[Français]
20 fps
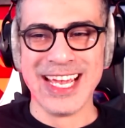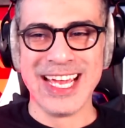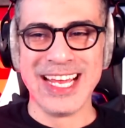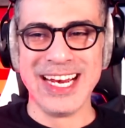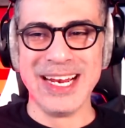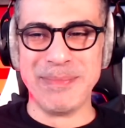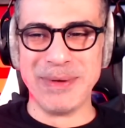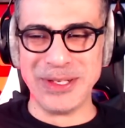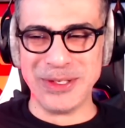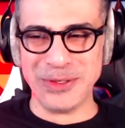Elle
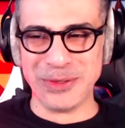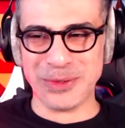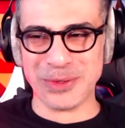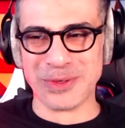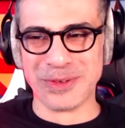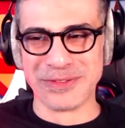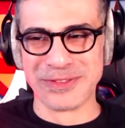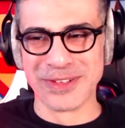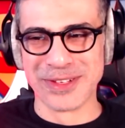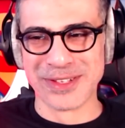a pas du tout
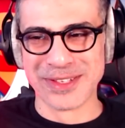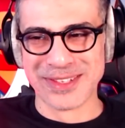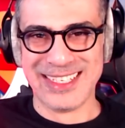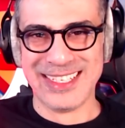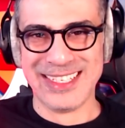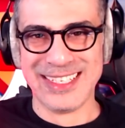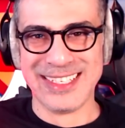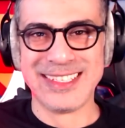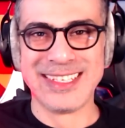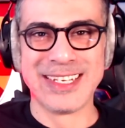confiance.
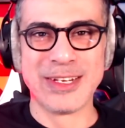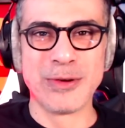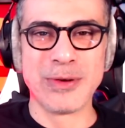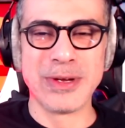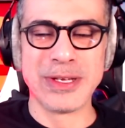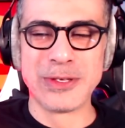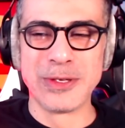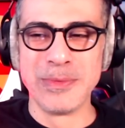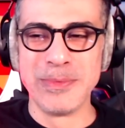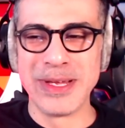C'est quoi
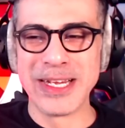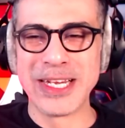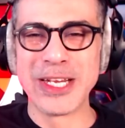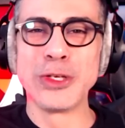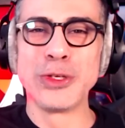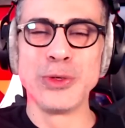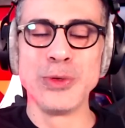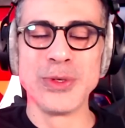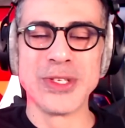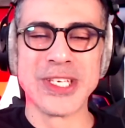ce mec que
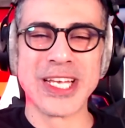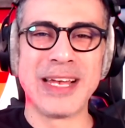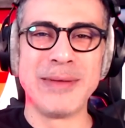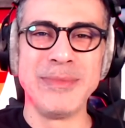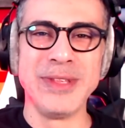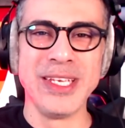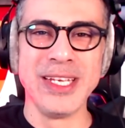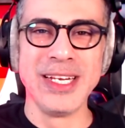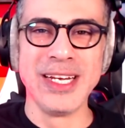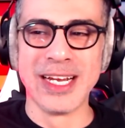tu nous as
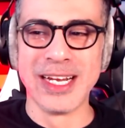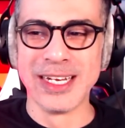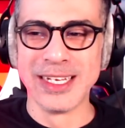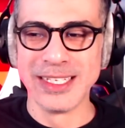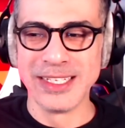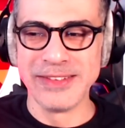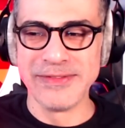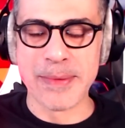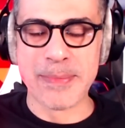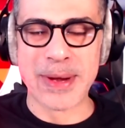ramené là
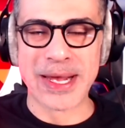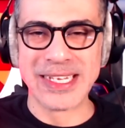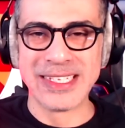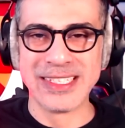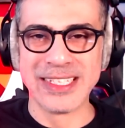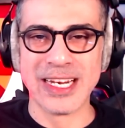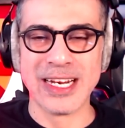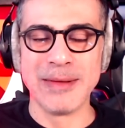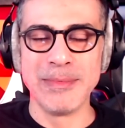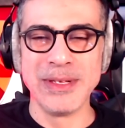Il va pas
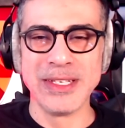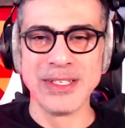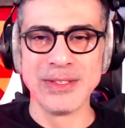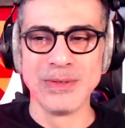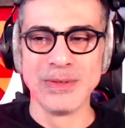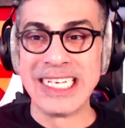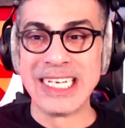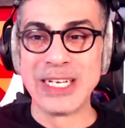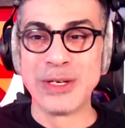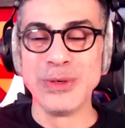rester à la
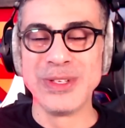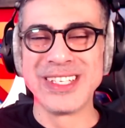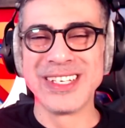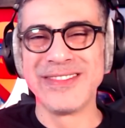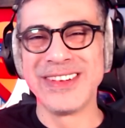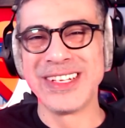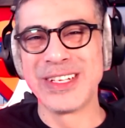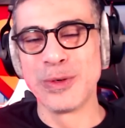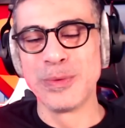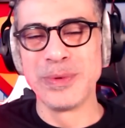maison. Écoute, ça
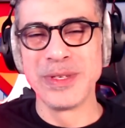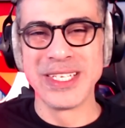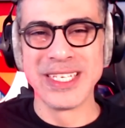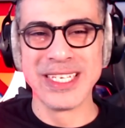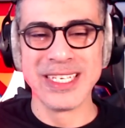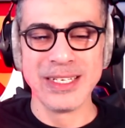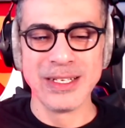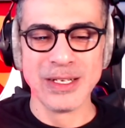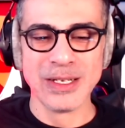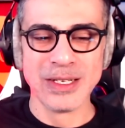va être
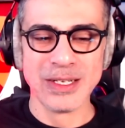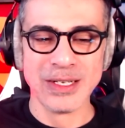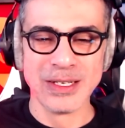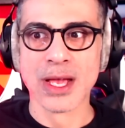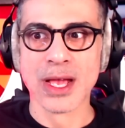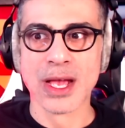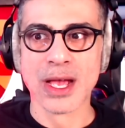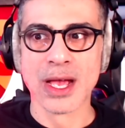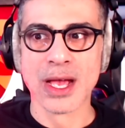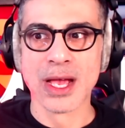compliqué. Euh.
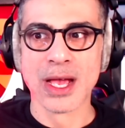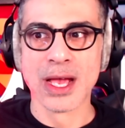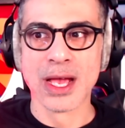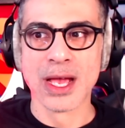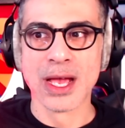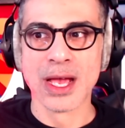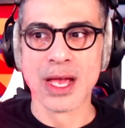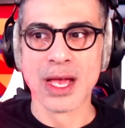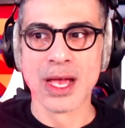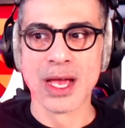
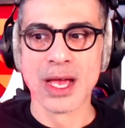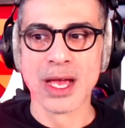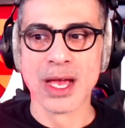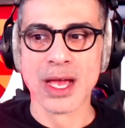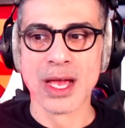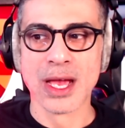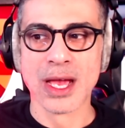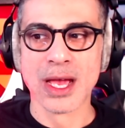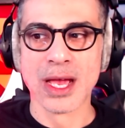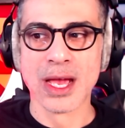J'ai
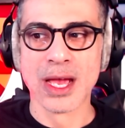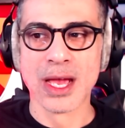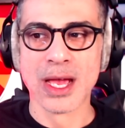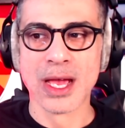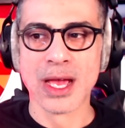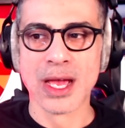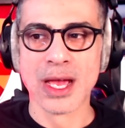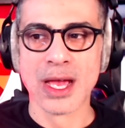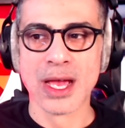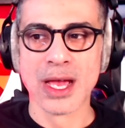
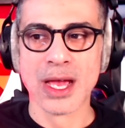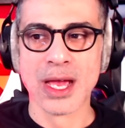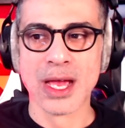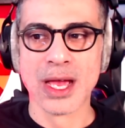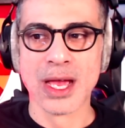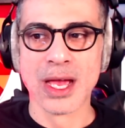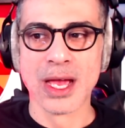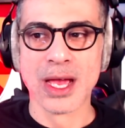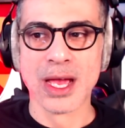complètement zappé que